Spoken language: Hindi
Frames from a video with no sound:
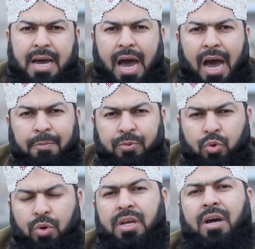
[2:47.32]
आप
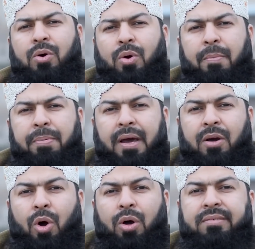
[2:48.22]
दुनिया को अपना
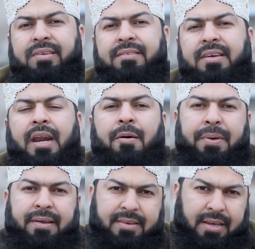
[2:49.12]
कौन सा चेहरा
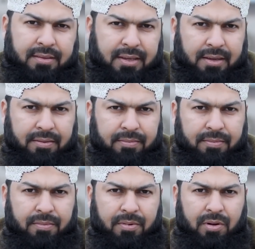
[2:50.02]
पेश करते हैं
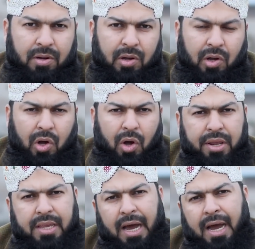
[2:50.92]

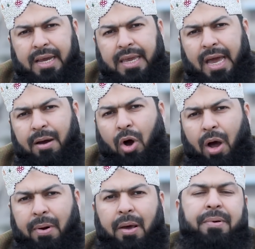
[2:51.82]
और यहाँ क्या
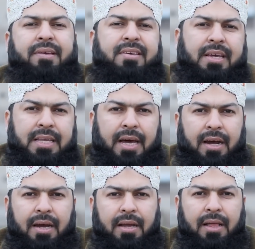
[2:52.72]
मामला पेश किया जा
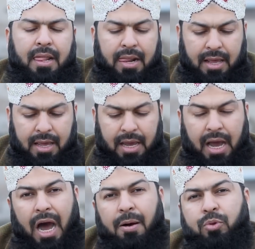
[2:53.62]
रहा है
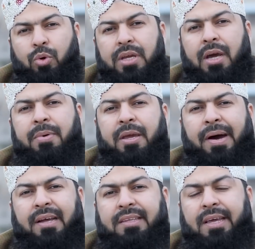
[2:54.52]
आप दुनिया में ये
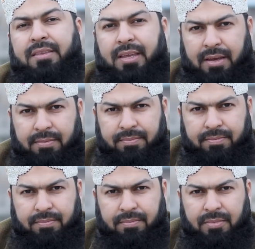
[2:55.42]
बात कहते हैं
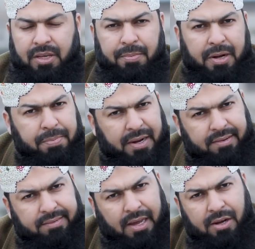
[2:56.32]
कि मेरे
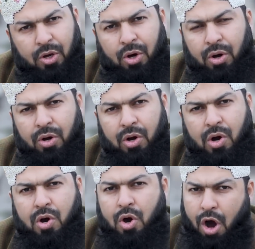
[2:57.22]
पाकिस्तानियों
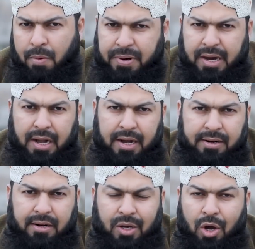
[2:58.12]
कौम का
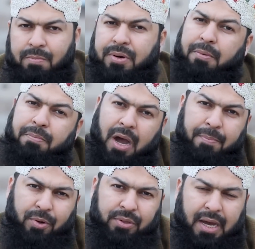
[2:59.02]
लीडर कौम का
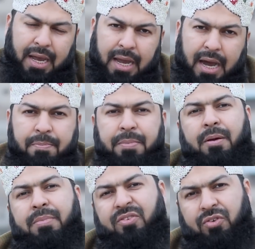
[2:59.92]
बाप होता है आप
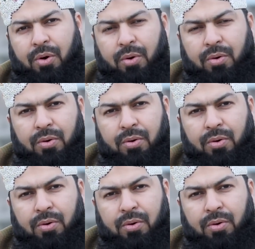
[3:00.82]
मेरे बच्चे हो